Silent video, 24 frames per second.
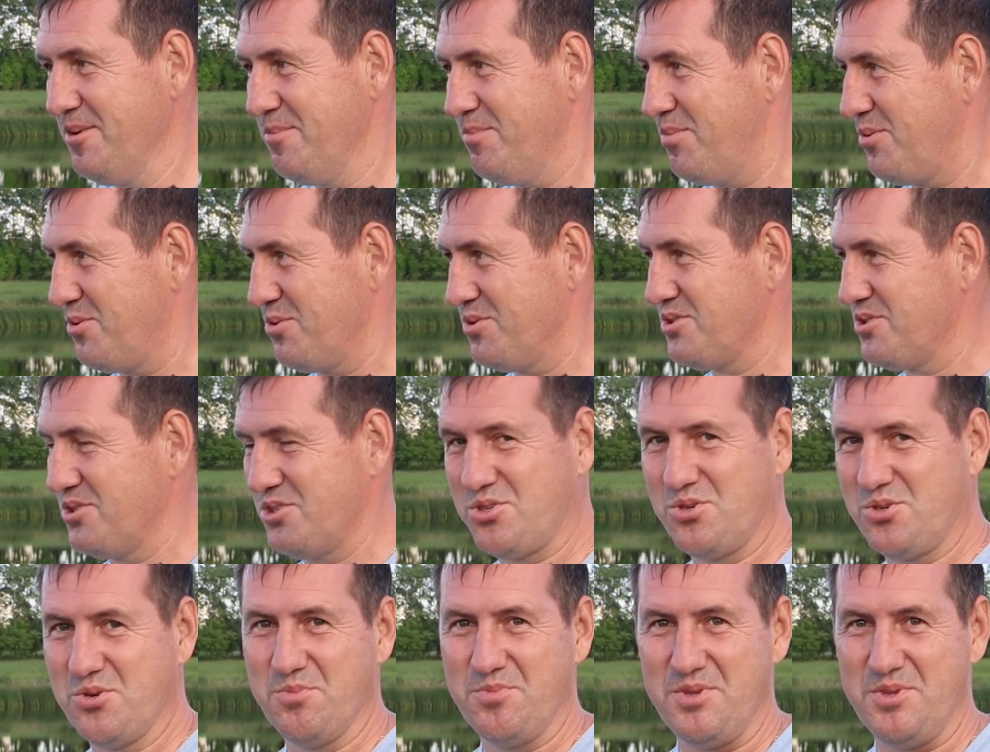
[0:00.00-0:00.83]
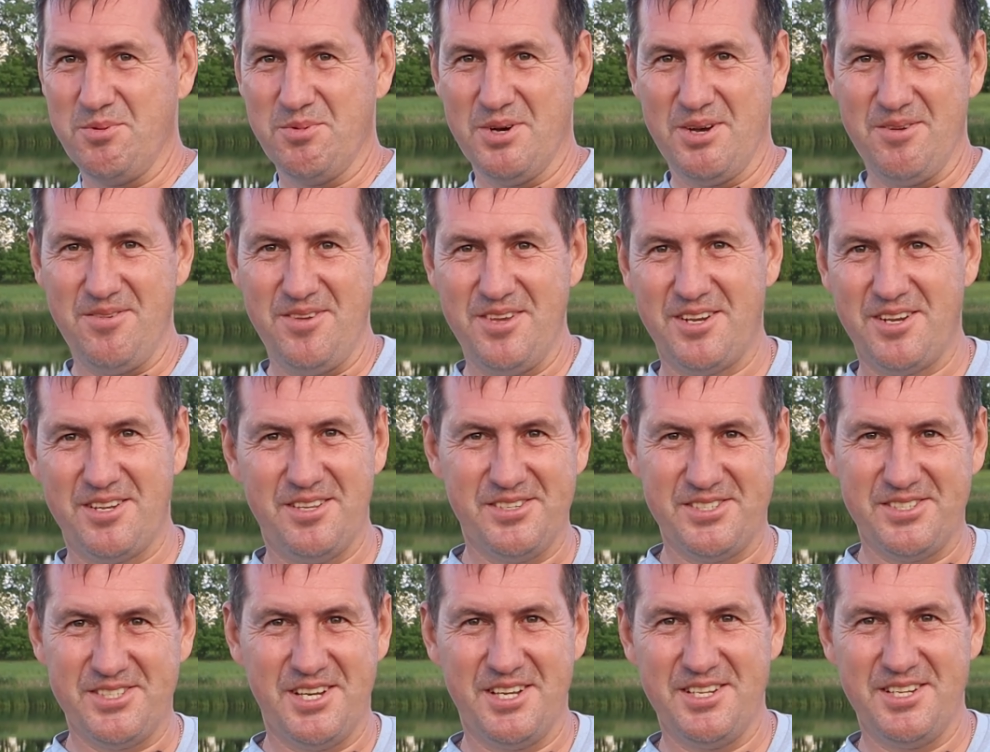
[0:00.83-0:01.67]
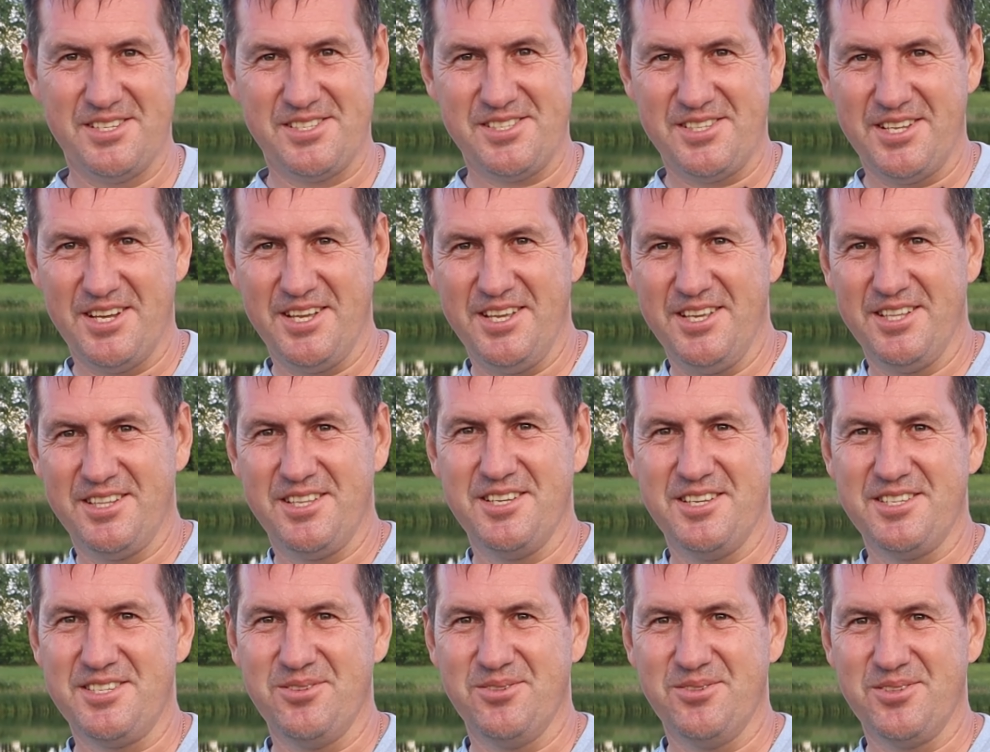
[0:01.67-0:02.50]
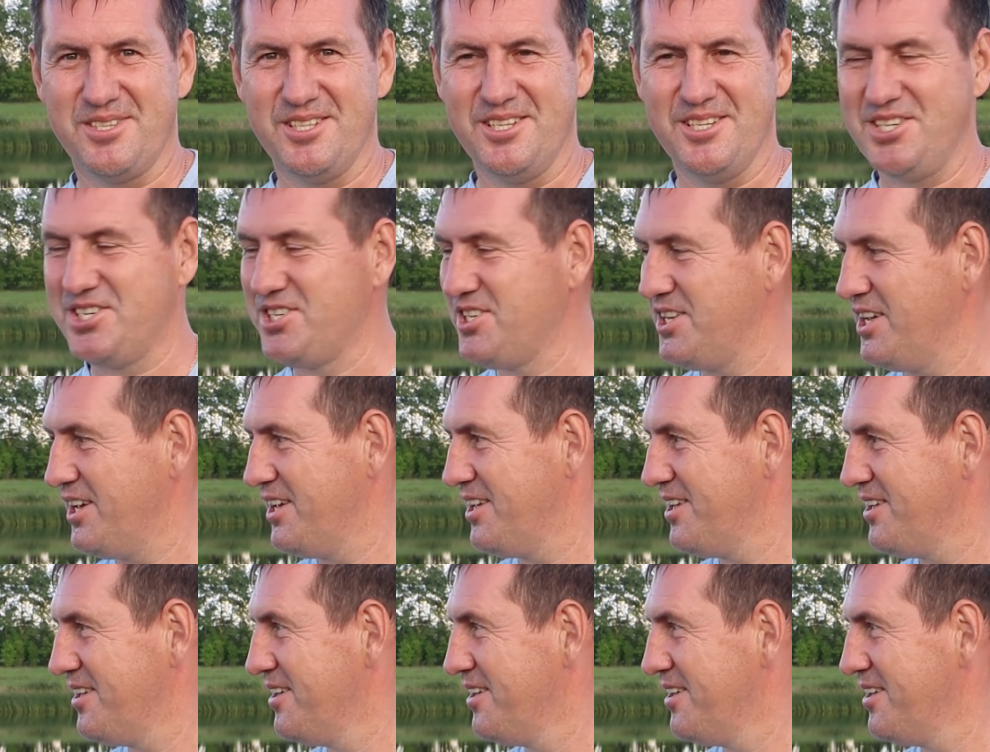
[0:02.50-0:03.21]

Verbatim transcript: Просто шум неимоверный сзади стоит, если вы слышите.